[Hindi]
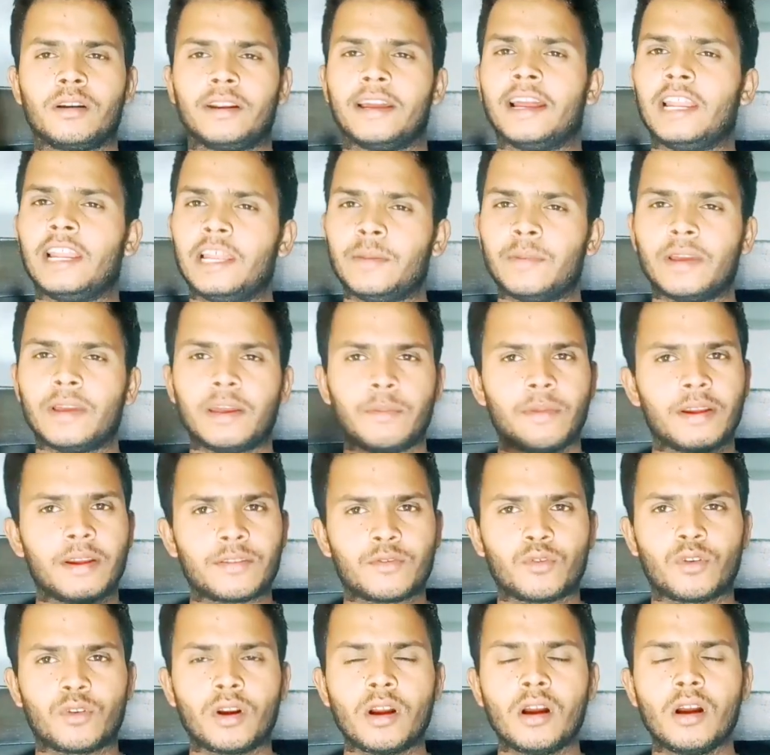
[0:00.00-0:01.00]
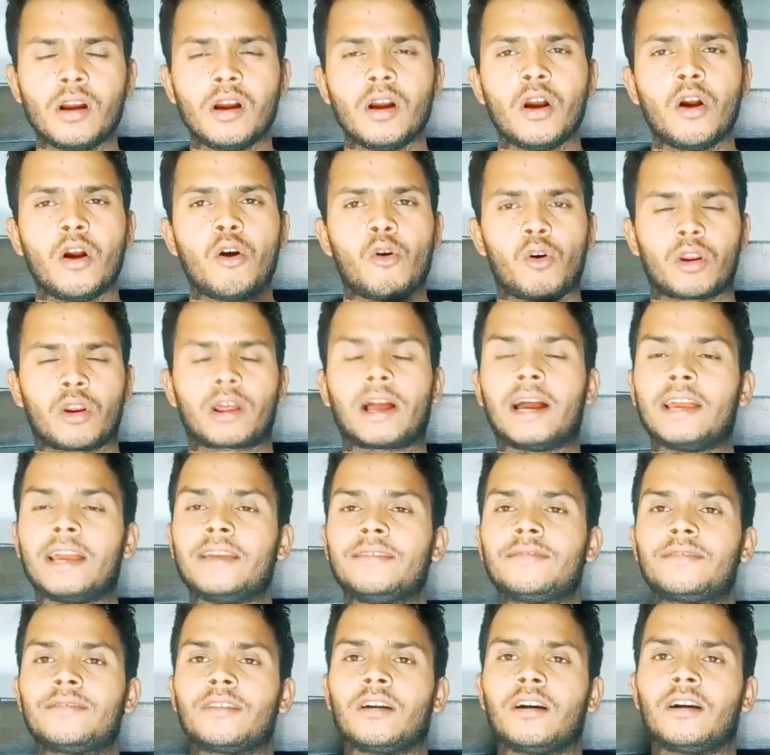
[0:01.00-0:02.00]
डेली में ये मैच होगा और
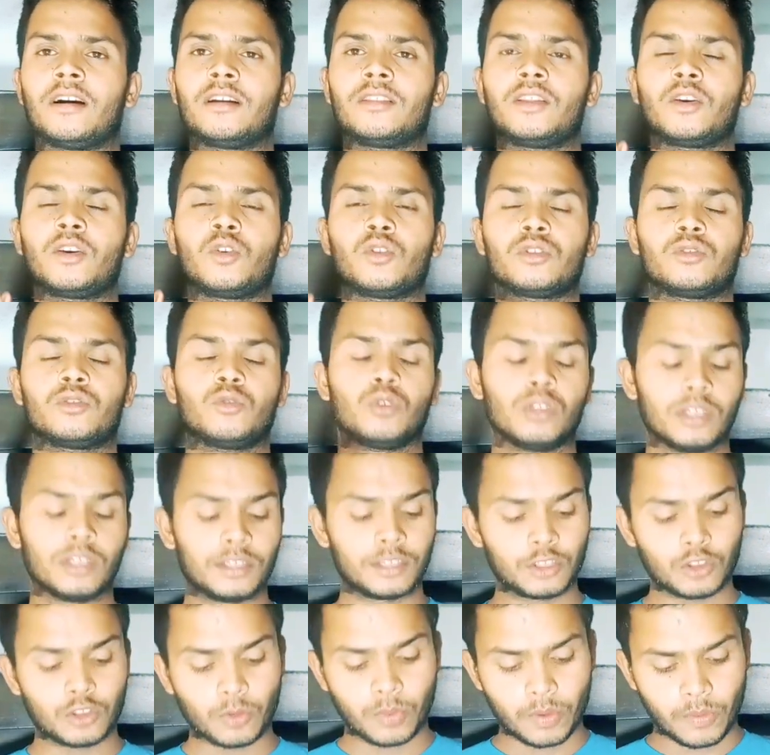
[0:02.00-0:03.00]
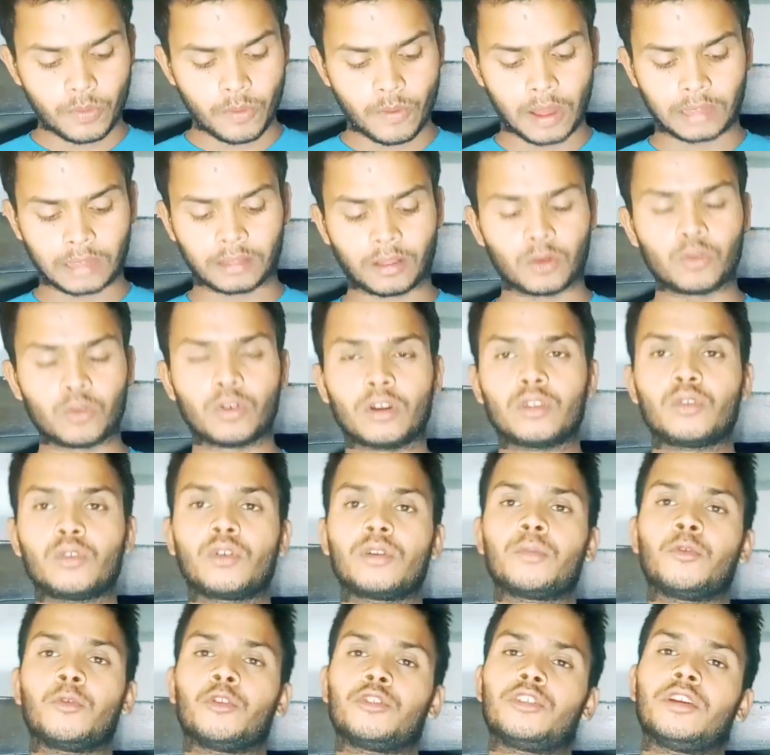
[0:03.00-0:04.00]
गाइज देखो दो तीन चीज़ों पर मैं बात करूँगा
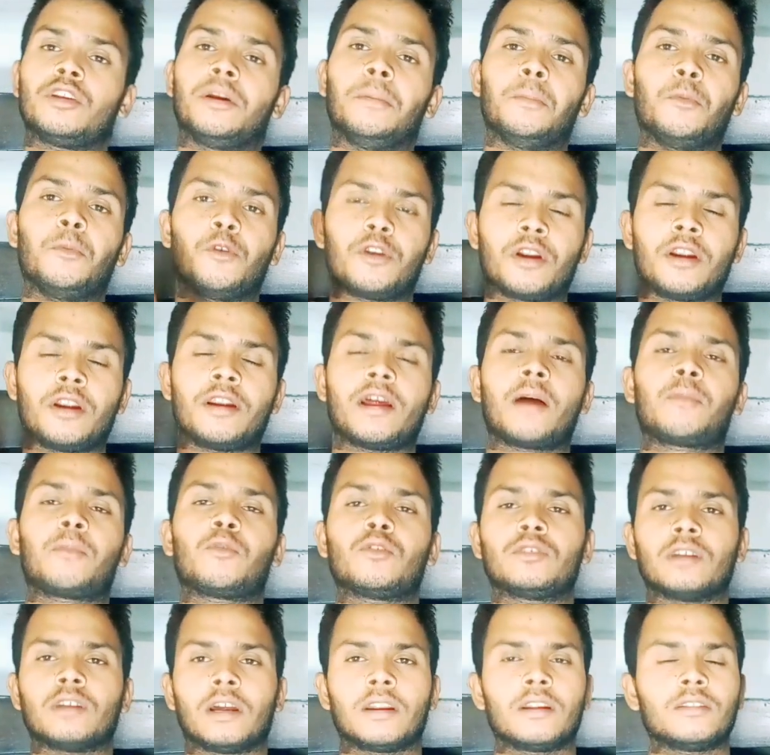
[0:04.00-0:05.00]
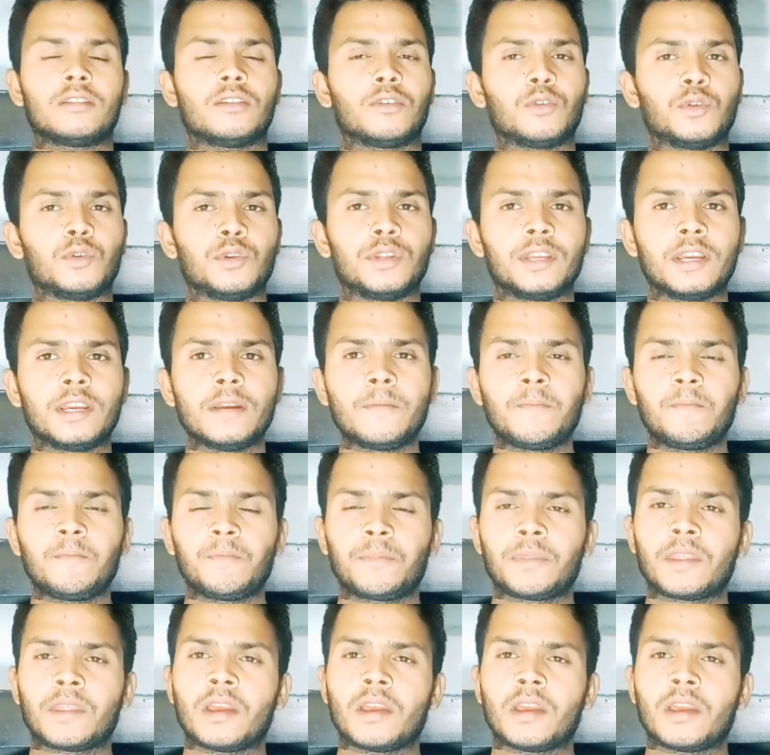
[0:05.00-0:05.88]
जो कि बहुत ही इंपॉर्टेंट है आपको जानना ज़रूरी है